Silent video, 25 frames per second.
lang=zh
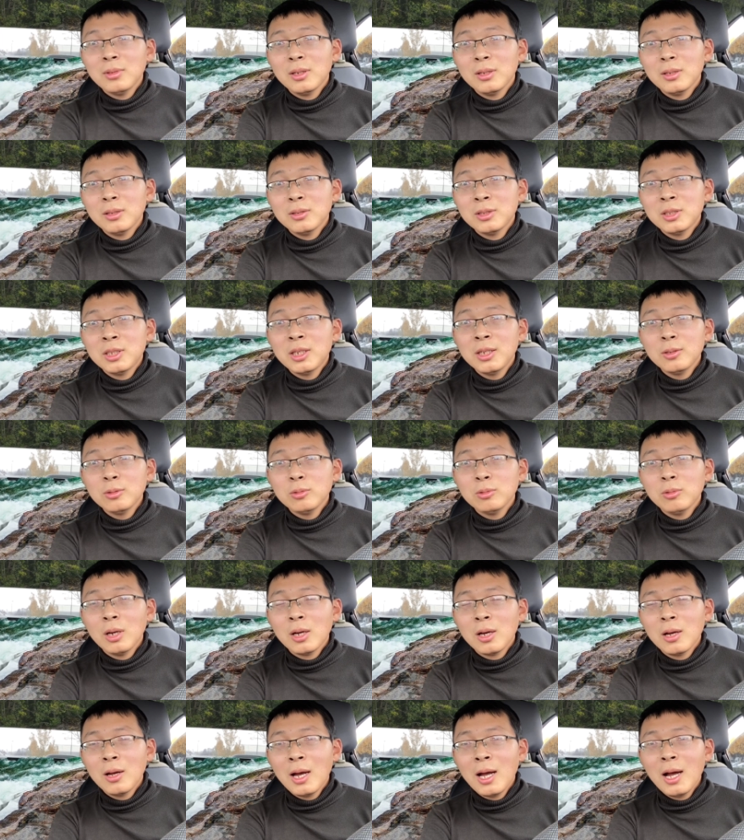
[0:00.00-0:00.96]
庆祝
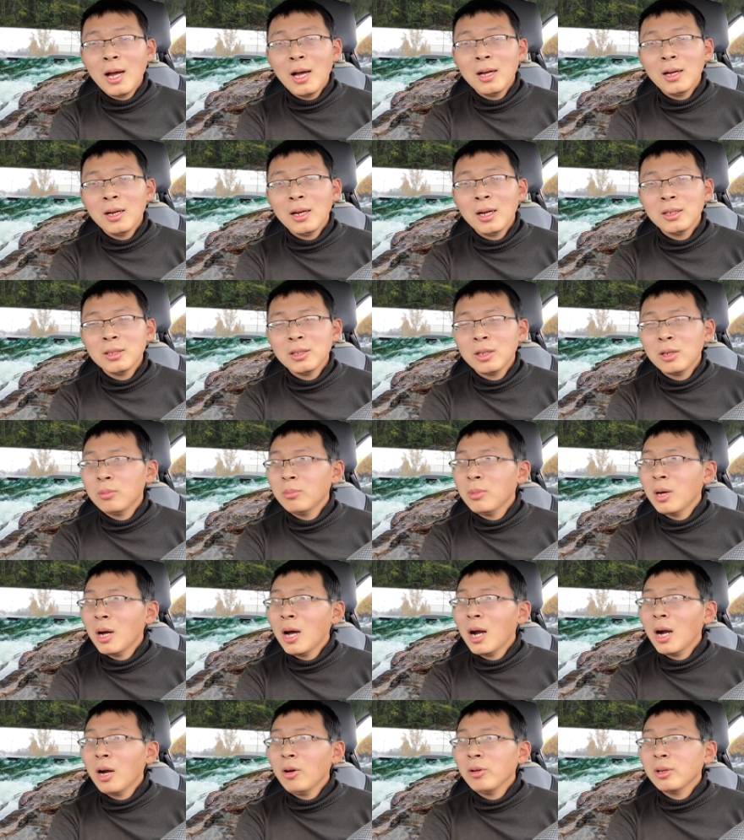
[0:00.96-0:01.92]
那个哈叫什么
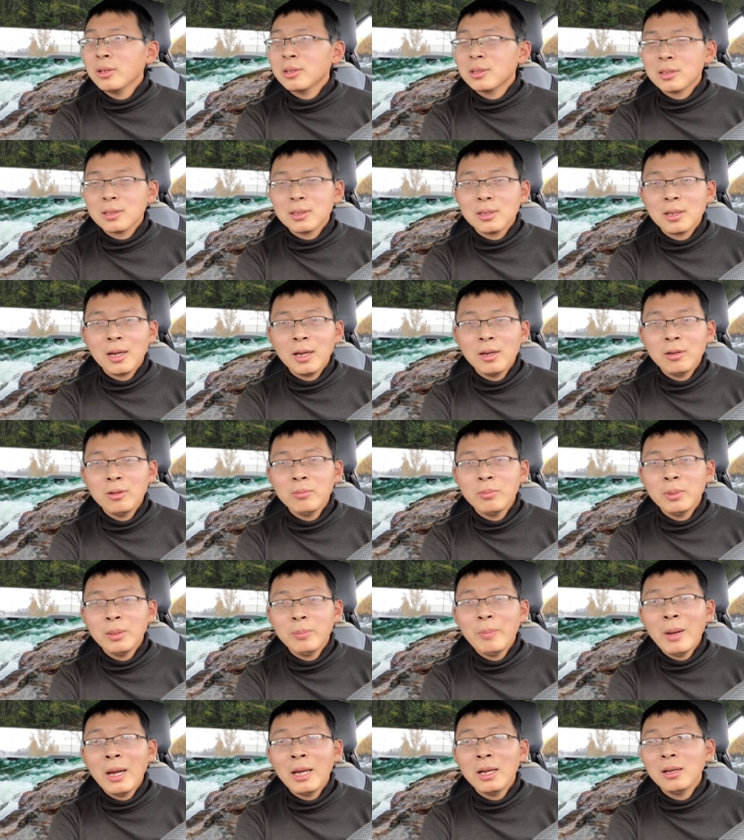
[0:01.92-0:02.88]
哈 i 斯，还有什么
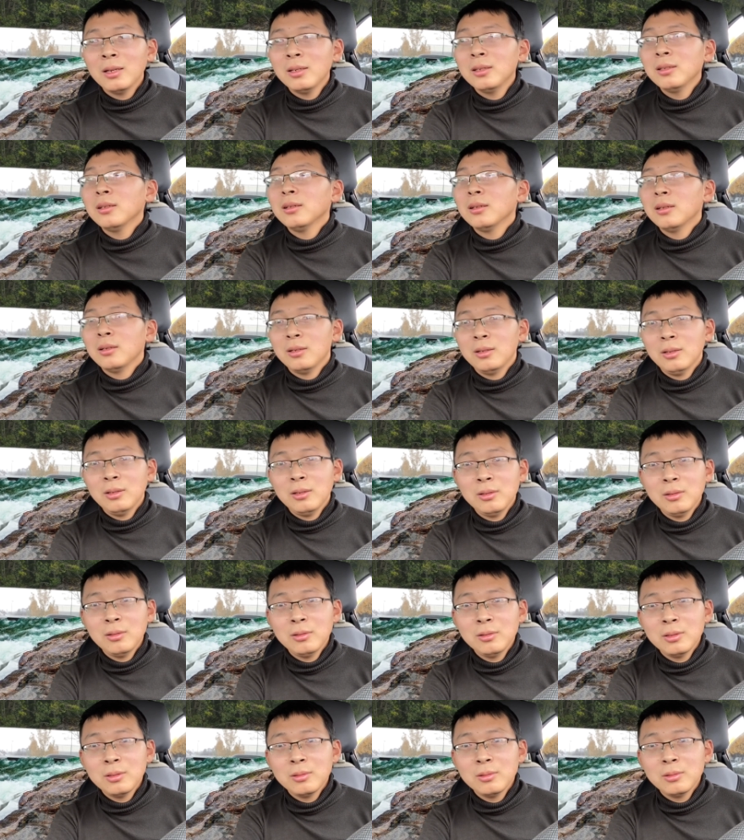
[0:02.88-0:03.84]
拜登
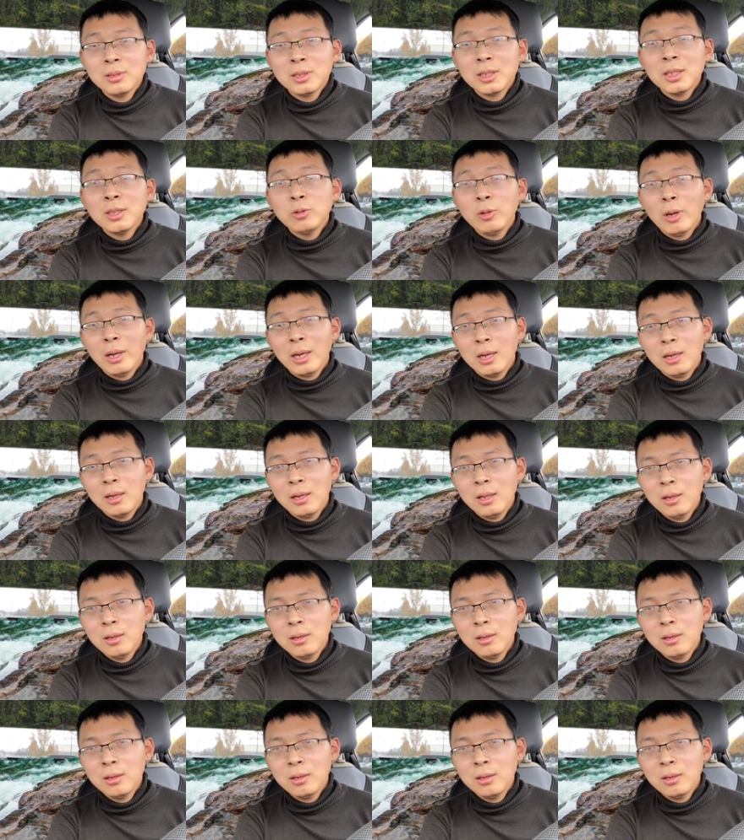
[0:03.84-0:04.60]
胜选了呢？